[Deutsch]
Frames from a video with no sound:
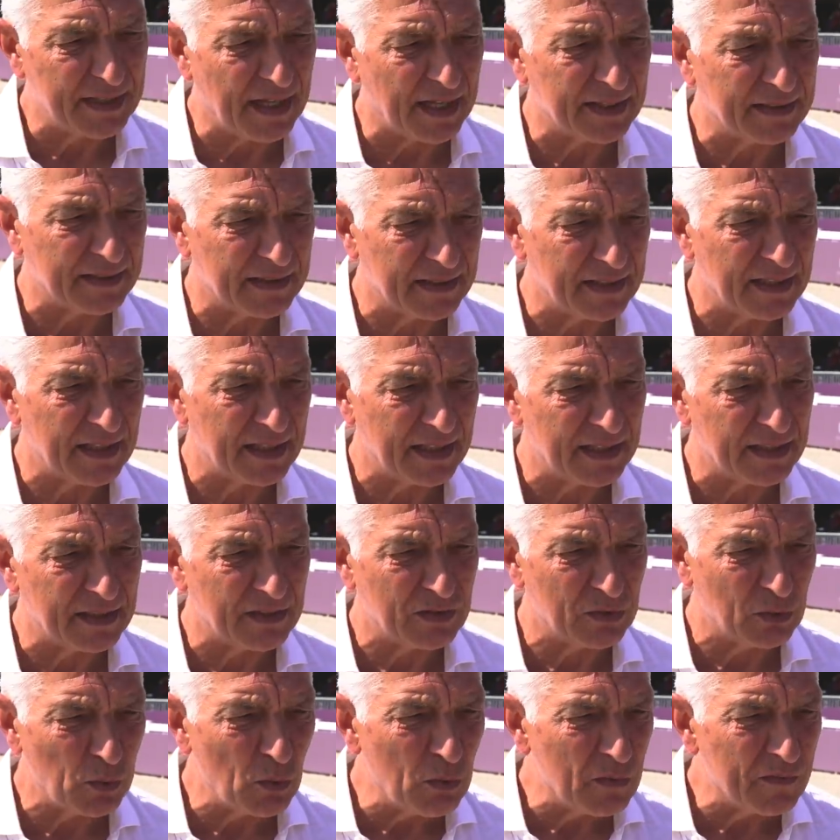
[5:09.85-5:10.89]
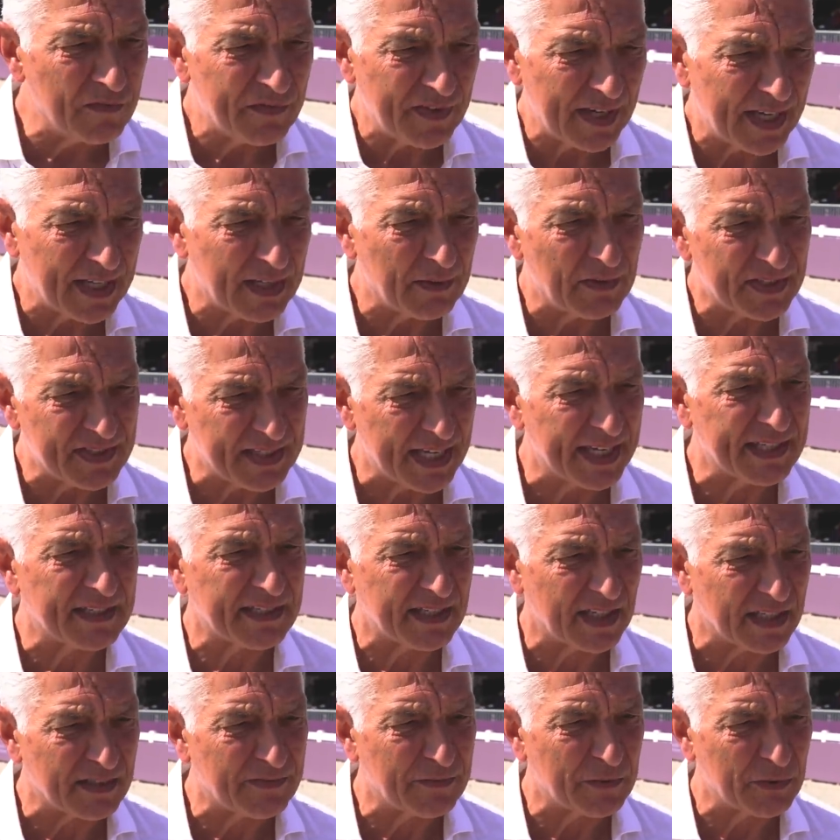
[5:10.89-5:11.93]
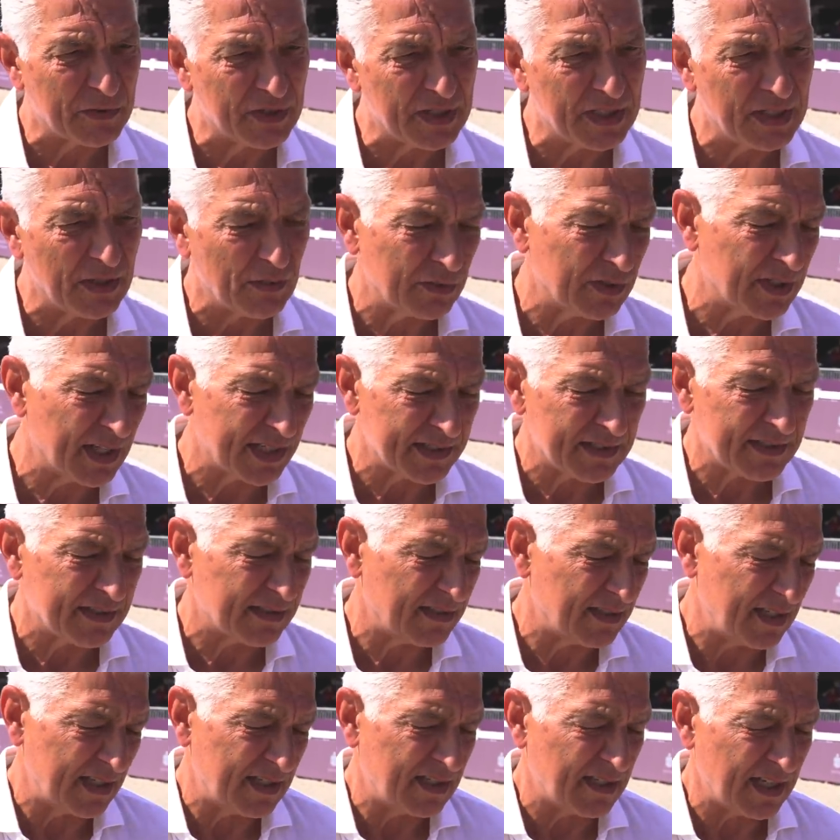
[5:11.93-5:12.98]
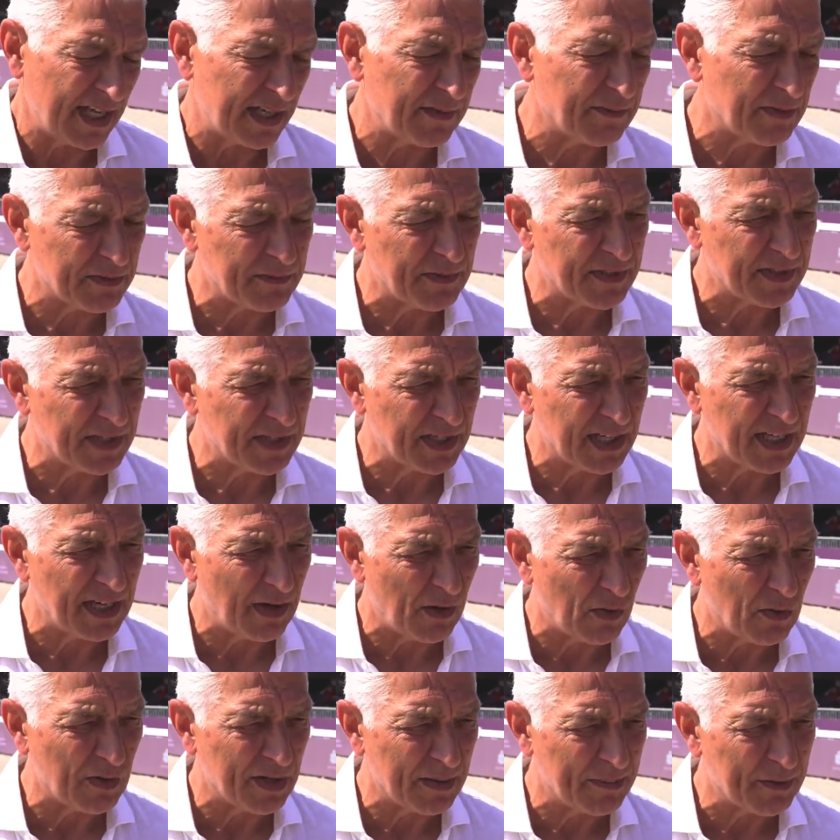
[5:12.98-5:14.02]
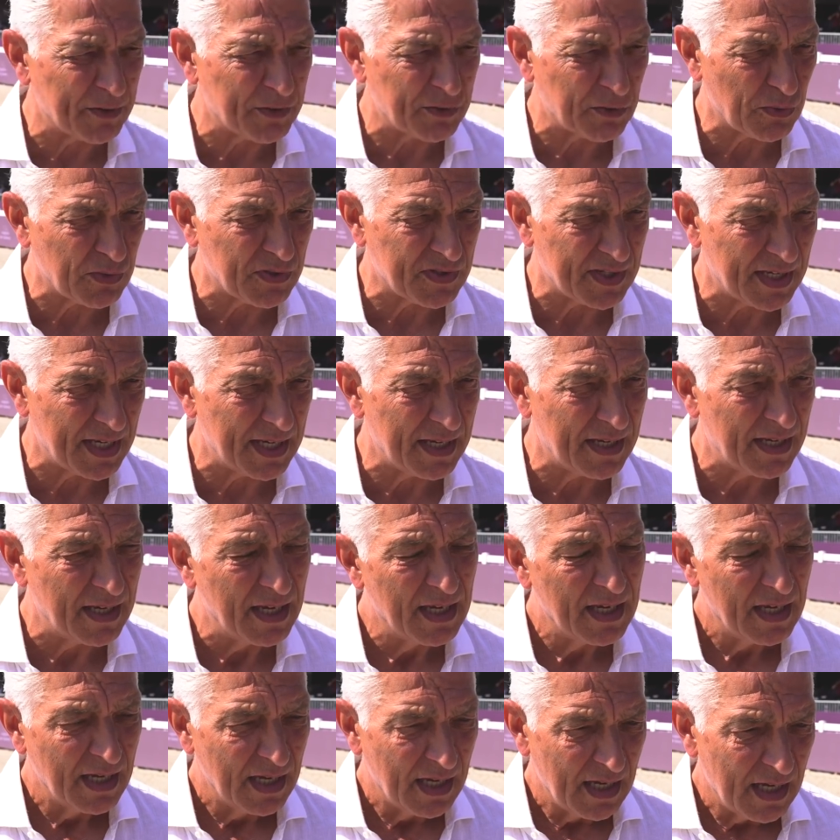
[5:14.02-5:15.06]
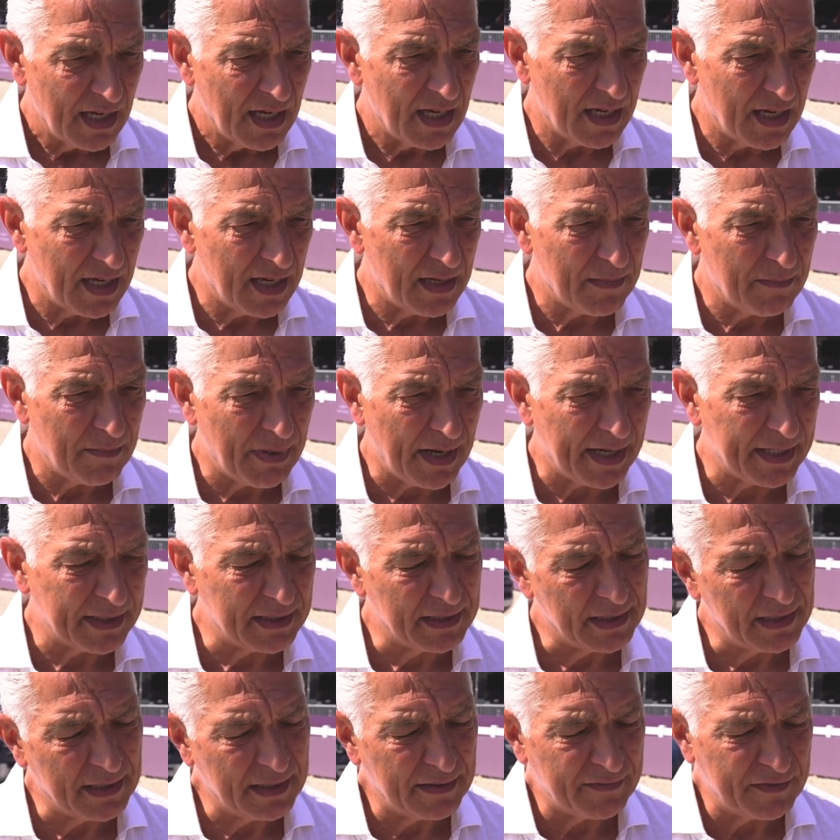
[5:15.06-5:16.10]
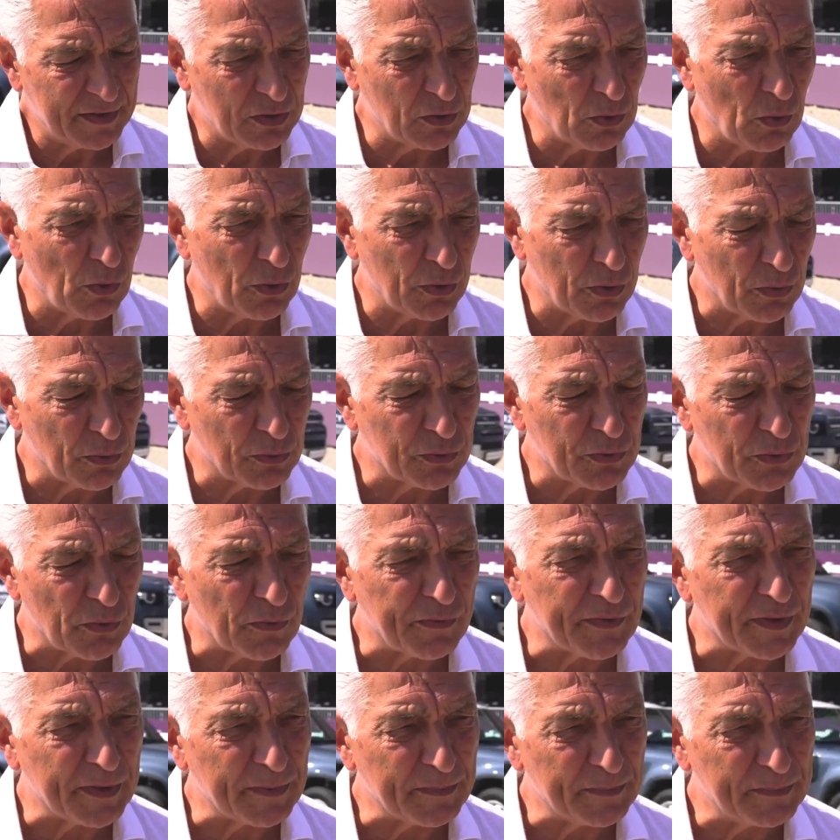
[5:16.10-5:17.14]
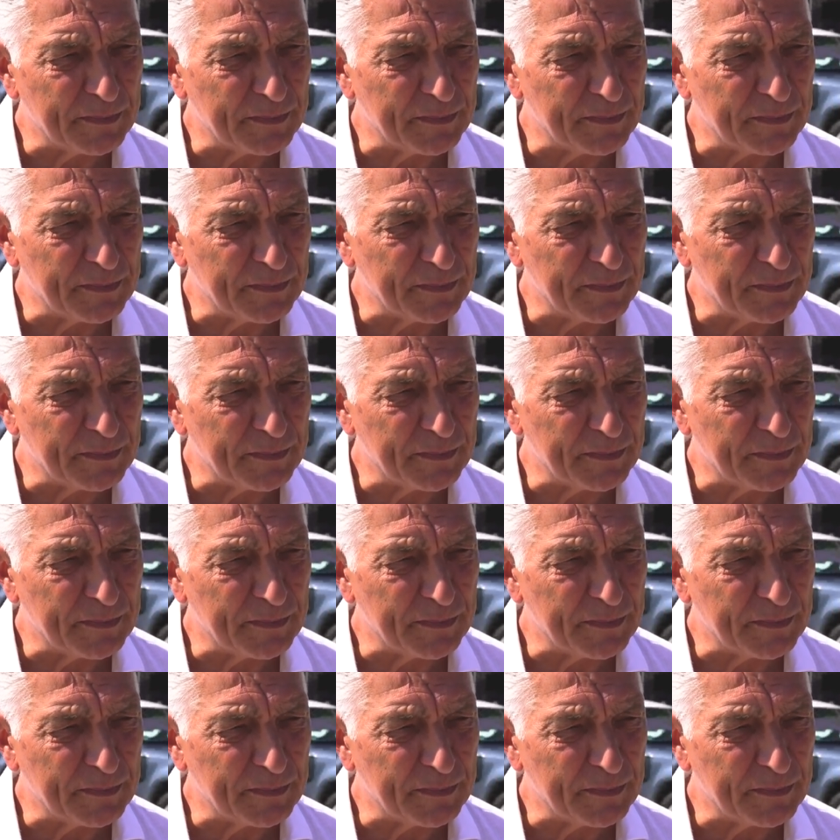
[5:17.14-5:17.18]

dann äh, tun Pferde was Extras für sie. Und das ist etwas, was ich auch immer zurücksehe äh, bei äh, Vittorio und Sophie.